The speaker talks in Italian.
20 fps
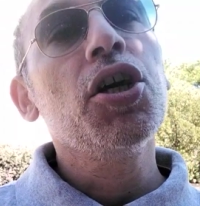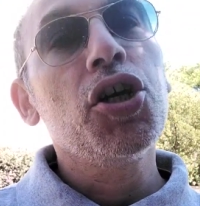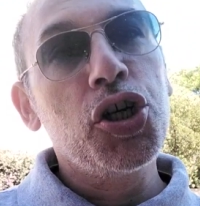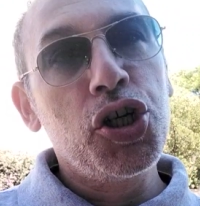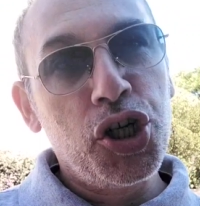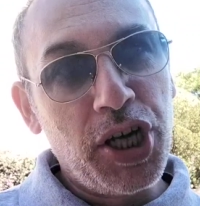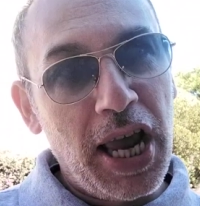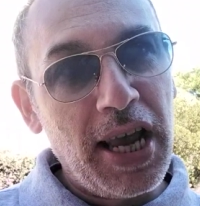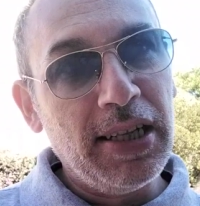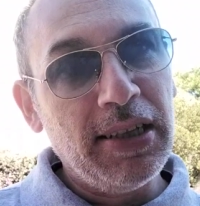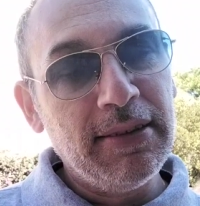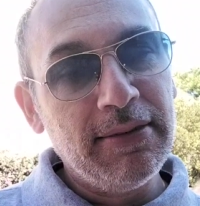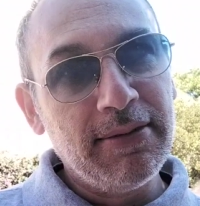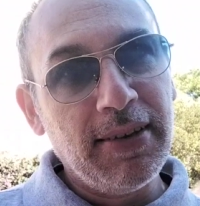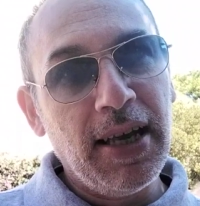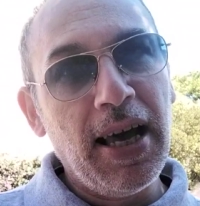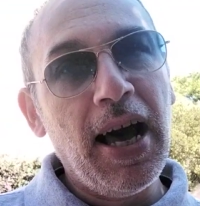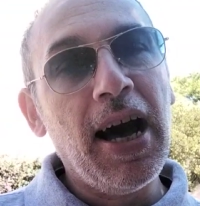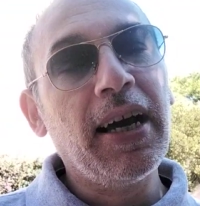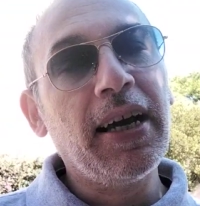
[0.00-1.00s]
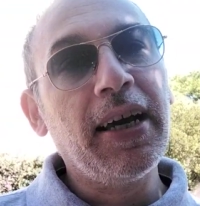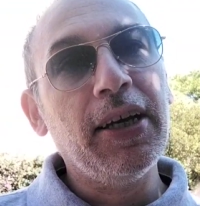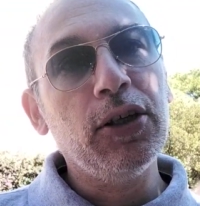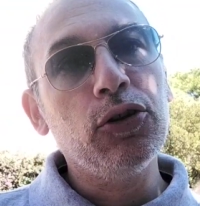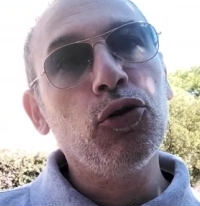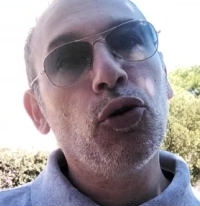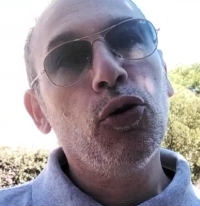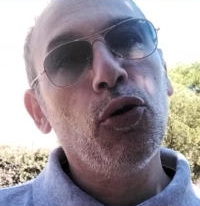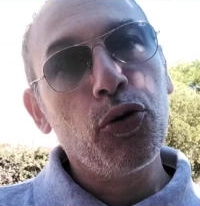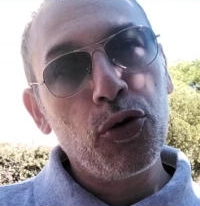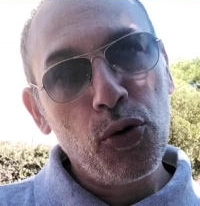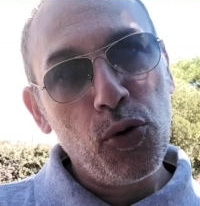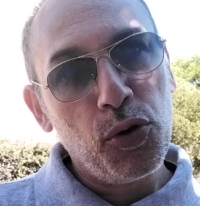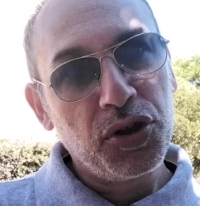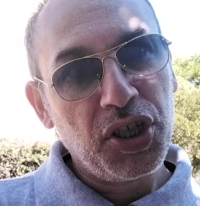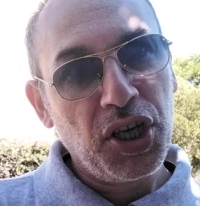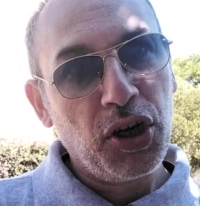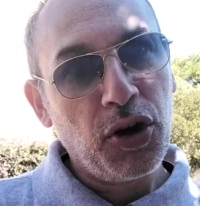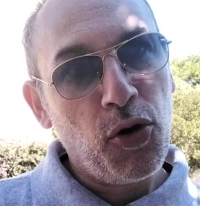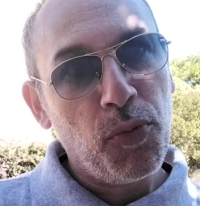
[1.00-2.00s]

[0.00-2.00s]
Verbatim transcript: scelte anche dolorose